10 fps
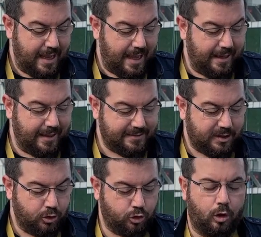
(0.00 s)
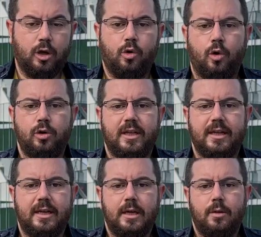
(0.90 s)
Enes Solak
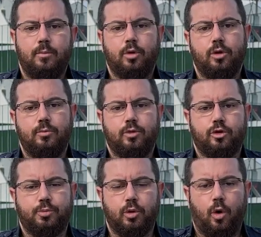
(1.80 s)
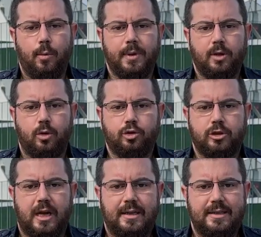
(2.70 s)
oğulları bugün Bursaspor'un 11'ini
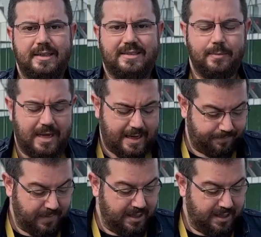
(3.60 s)
oluşturan isimler.